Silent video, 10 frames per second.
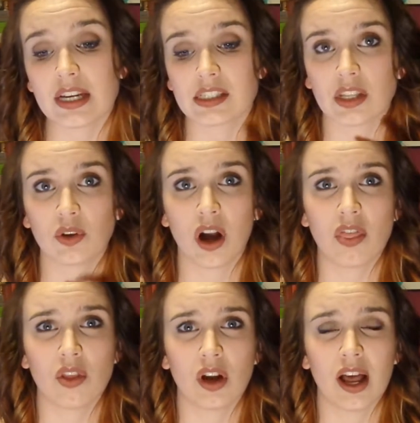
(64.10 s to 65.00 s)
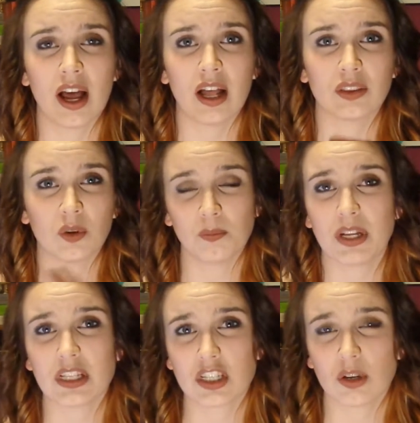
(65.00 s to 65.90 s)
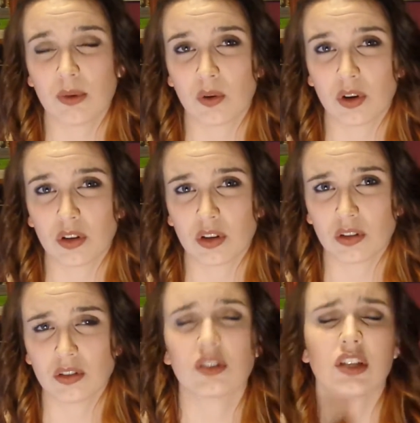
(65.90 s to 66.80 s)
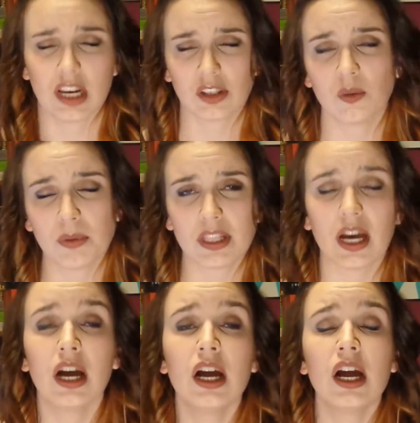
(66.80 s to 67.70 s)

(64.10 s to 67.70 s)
está tocando la trompeta, si no me acuerdo, sí, la trompeta,